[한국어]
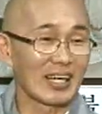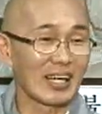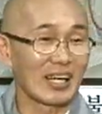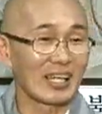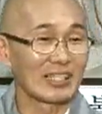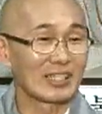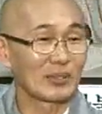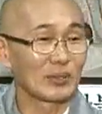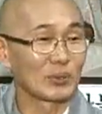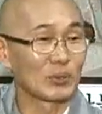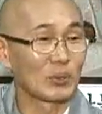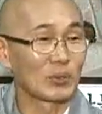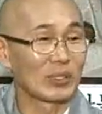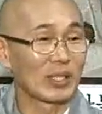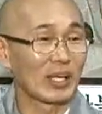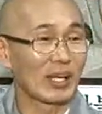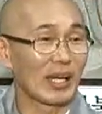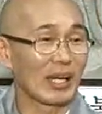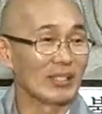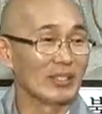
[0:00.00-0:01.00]
가가지고
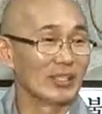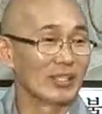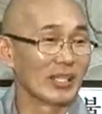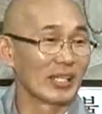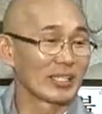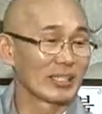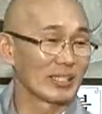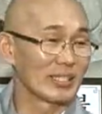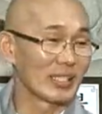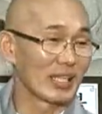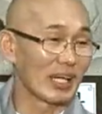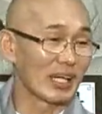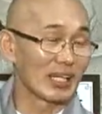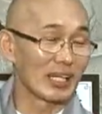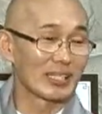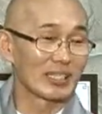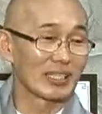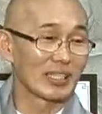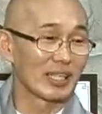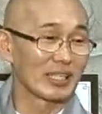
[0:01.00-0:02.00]
촛대가 안녕하신가 안
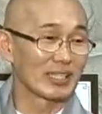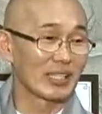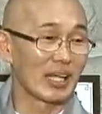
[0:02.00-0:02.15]
하신가